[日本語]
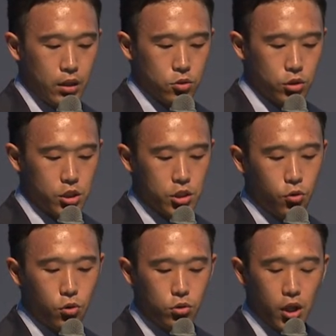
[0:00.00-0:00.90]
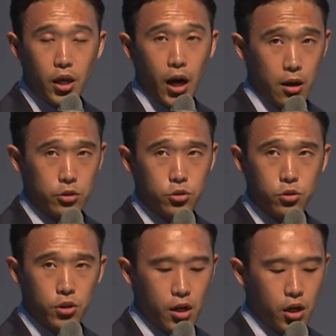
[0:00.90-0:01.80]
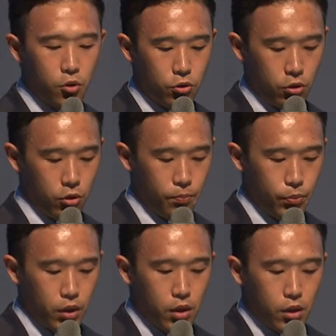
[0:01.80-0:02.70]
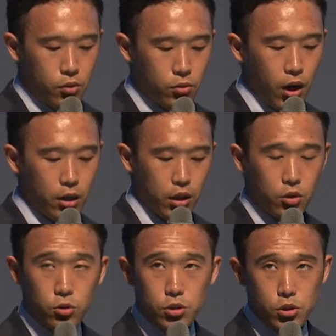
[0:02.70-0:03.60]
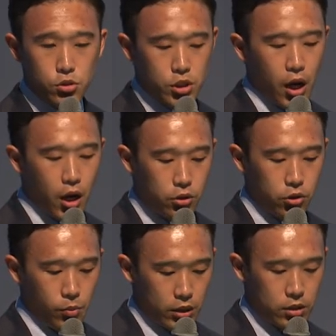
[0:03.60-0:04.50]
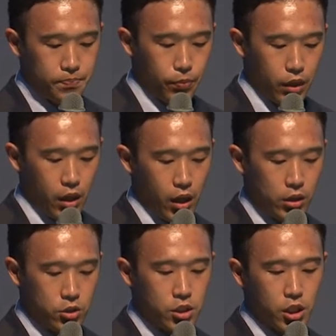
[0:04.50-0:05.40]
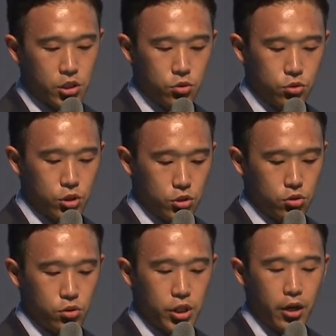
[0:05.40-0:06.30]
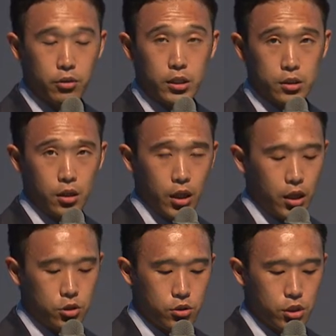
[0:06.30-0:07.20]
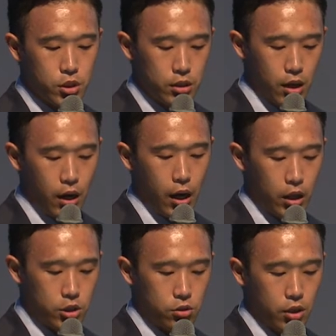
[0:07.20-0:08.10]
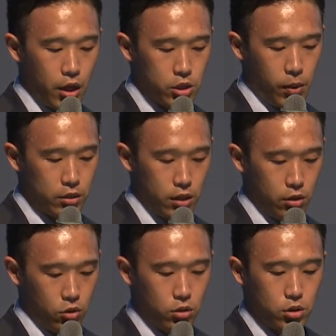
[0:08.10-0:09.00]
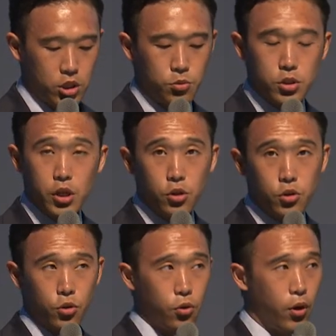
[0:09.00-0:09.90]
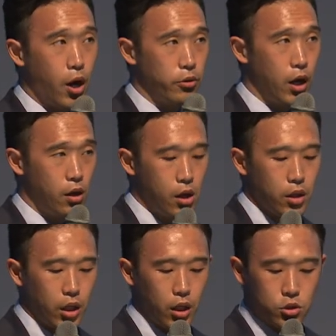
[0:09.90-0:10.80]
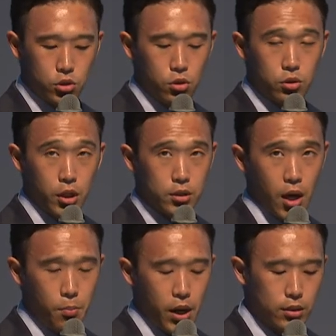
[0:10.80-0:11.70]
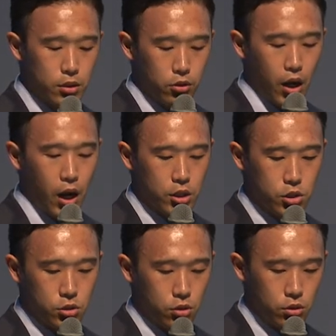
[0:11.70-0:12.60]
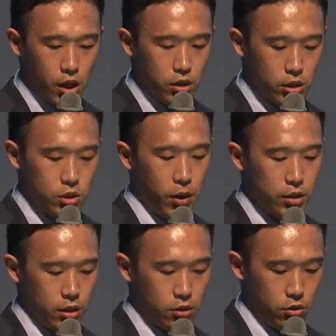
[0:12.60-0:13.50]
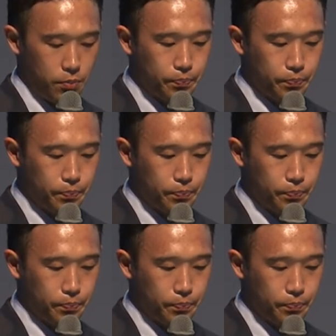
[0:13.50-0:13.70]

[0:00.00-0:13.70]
そして自己肯定感有用感が高揚ここが、特に数字が上がっております、えー、好きな仕事に就くのに役立つ72.3から80.8%自分には良いところがあるが76.3%から86.1%